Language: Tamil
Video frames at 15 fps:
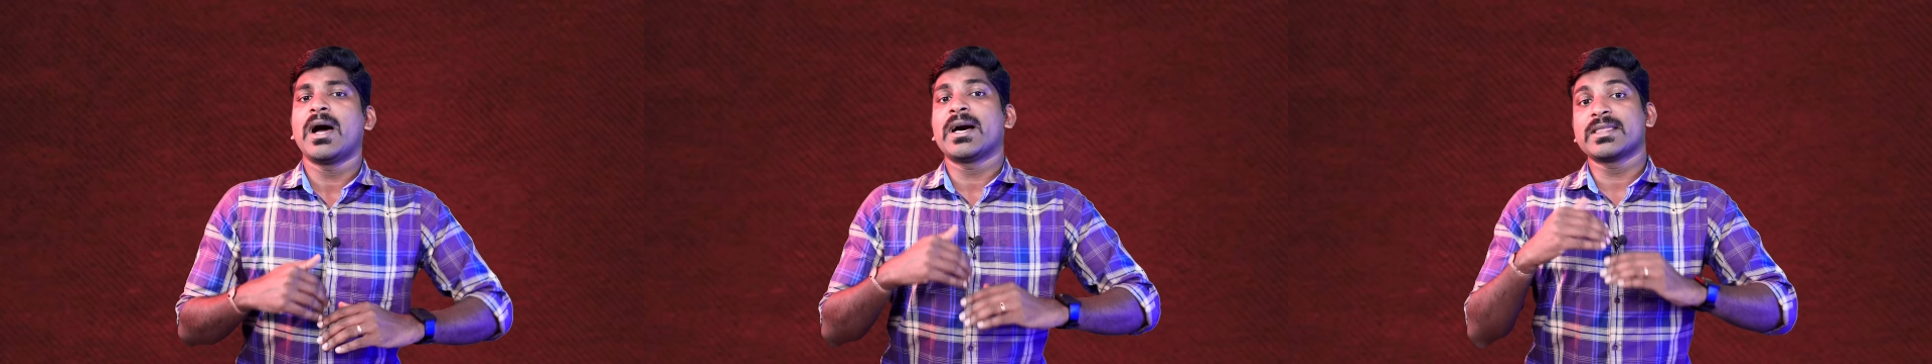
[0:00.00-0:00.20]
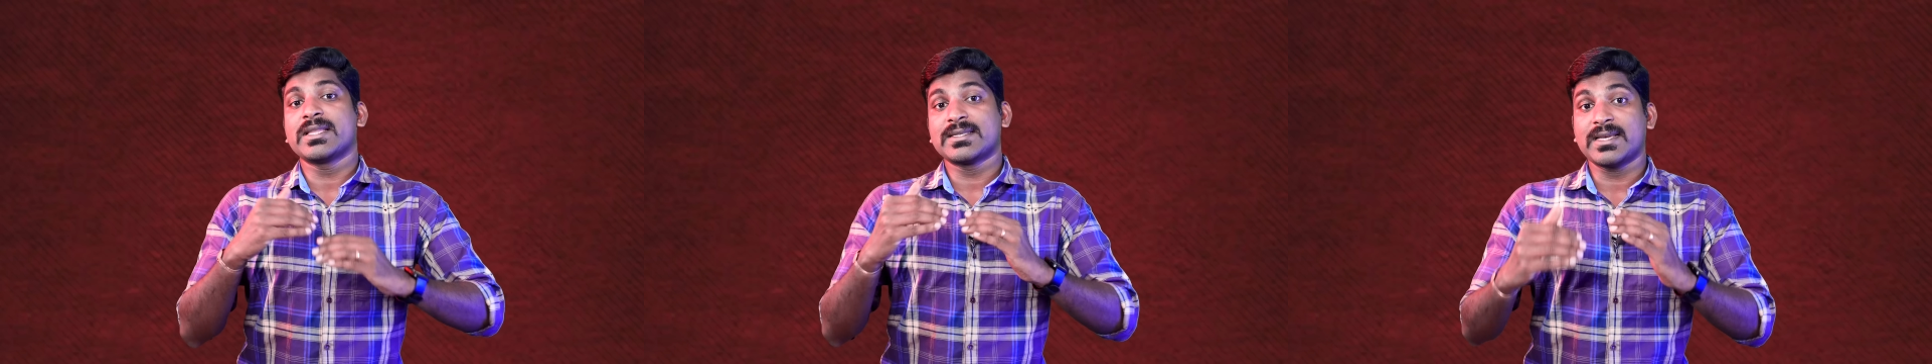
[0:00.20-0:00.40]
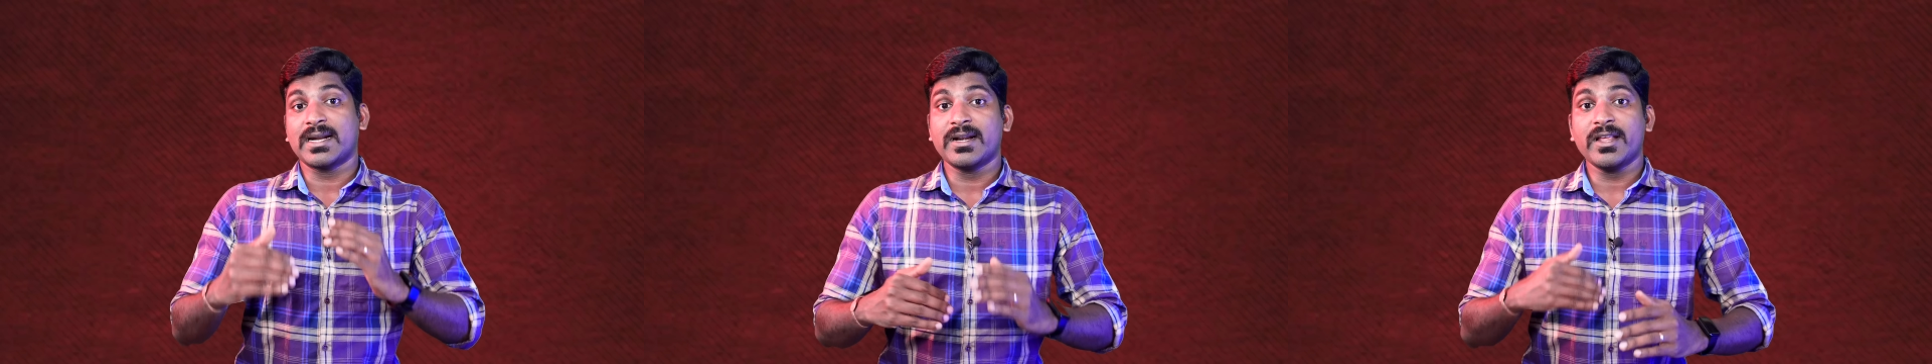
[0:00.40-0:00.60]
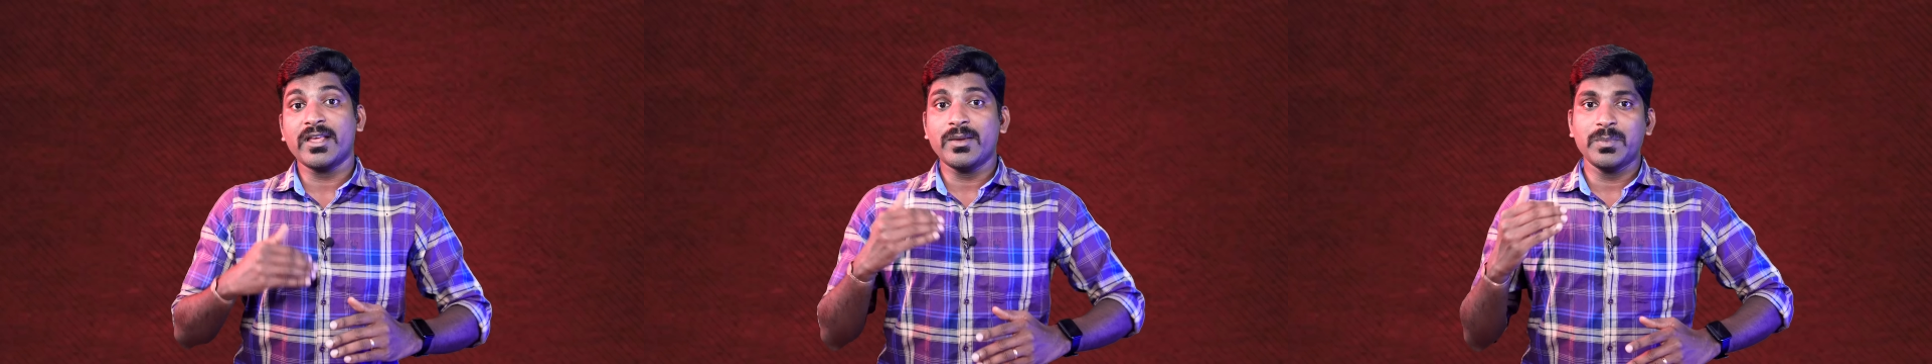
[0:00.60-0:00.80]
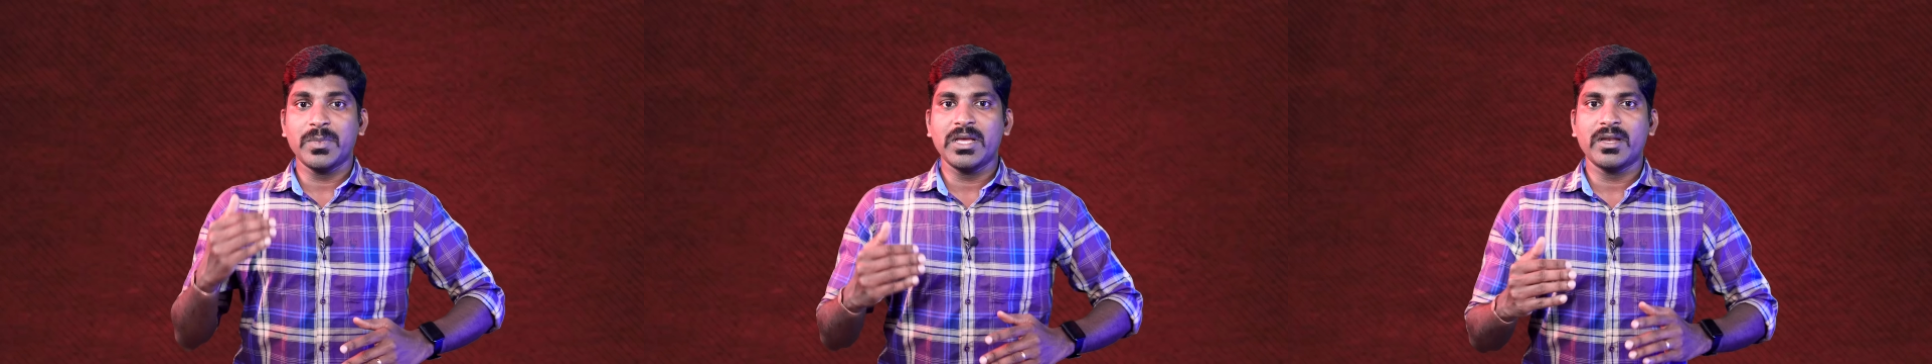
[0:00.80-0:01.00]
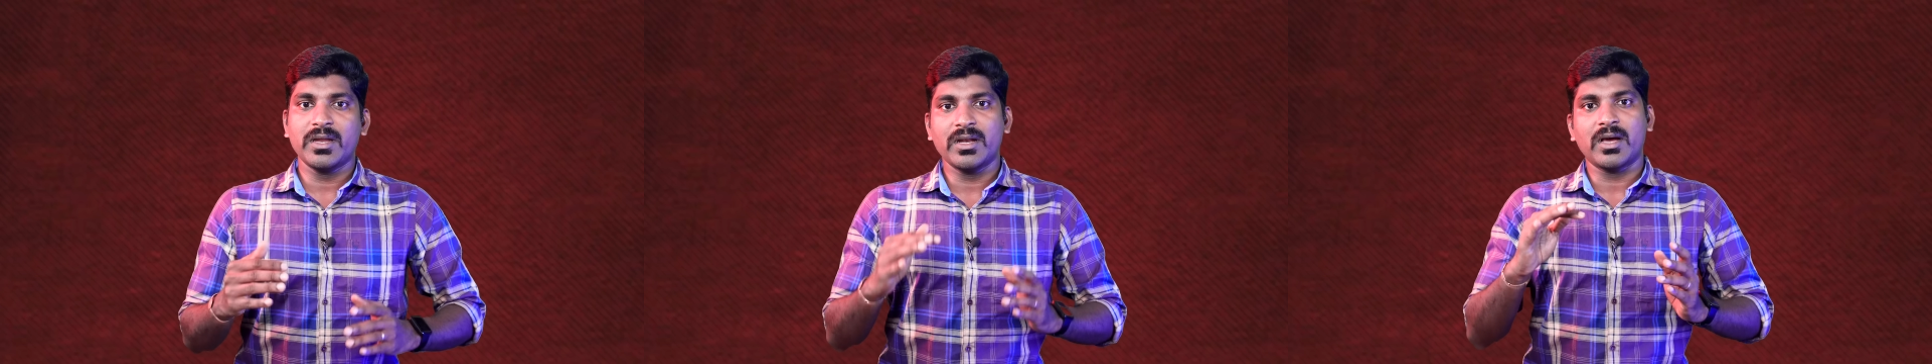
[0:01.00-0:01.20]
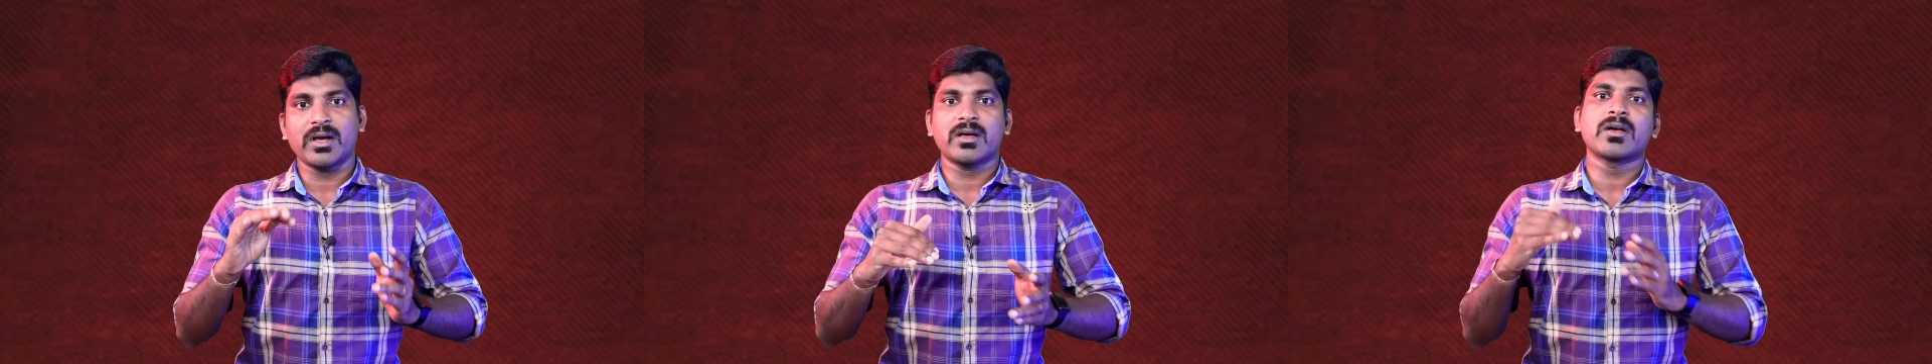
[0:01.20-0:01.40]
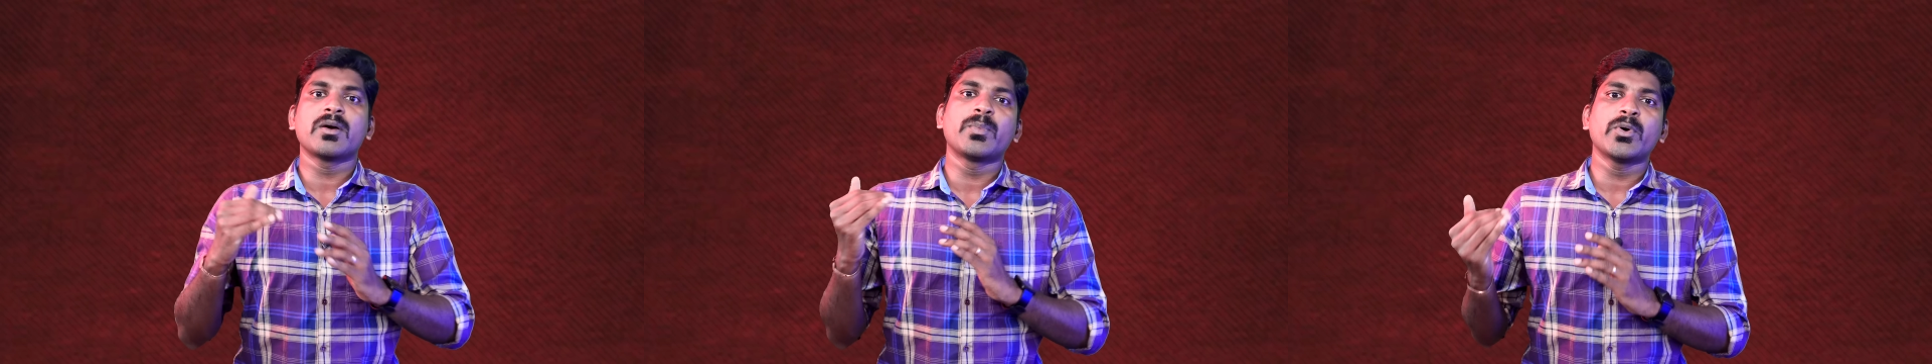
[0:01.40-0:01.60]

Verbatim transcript: அந்த சண்டையும் மீறி நாங்கள் அங்கே